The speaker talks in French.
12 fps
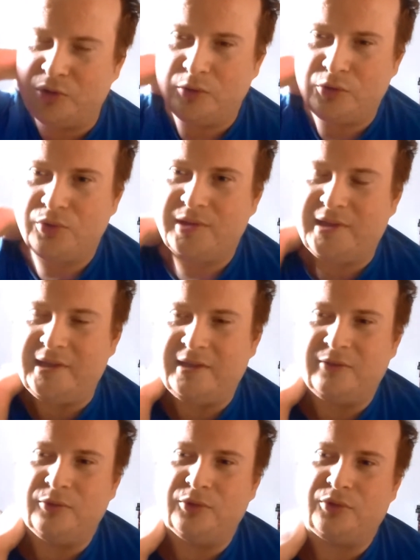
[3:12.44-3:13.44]
Le seul
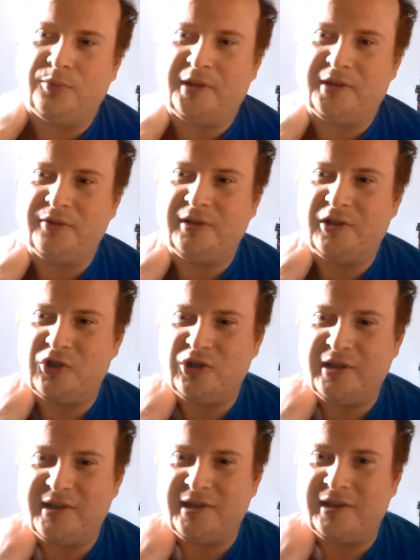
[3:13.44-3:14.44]
souci de ce
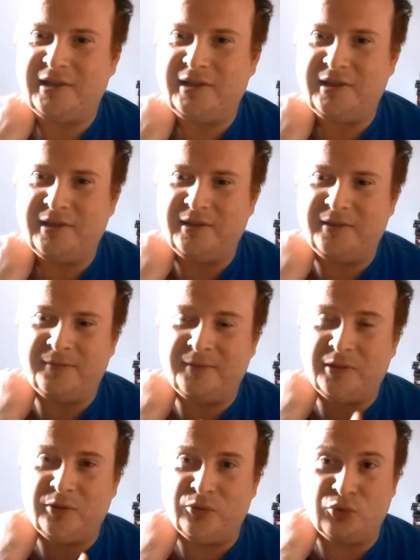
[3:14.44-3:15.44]
personnage-là, c'est qu'il
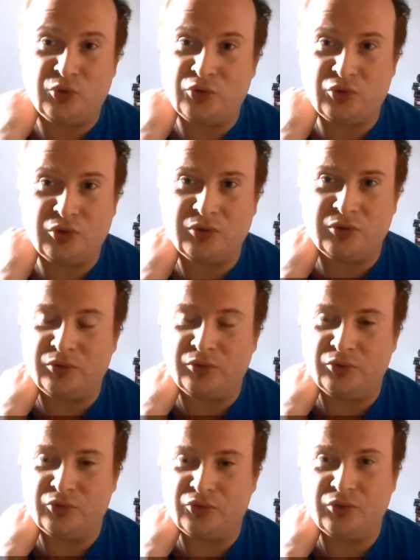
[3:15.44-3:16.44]
fait du jeu,
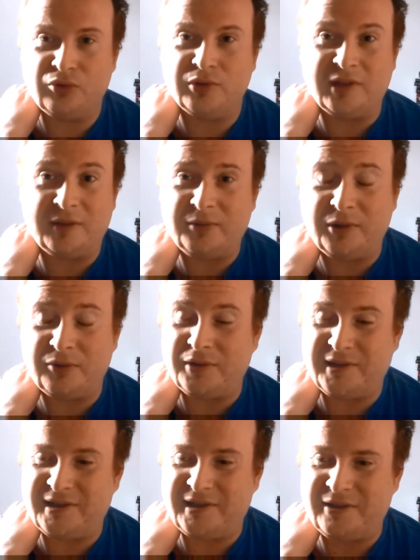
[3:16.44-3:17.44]
le jeu de Trevor,
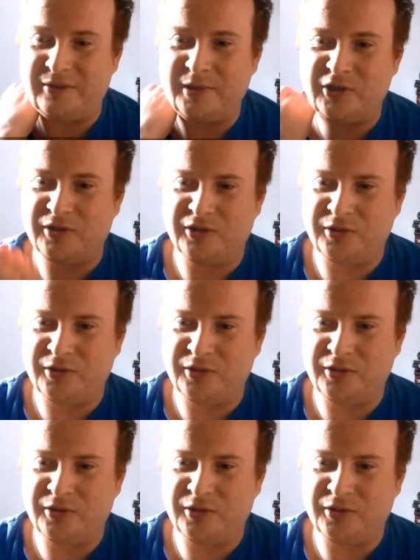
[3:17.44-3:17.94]
quoi. C'est dommage.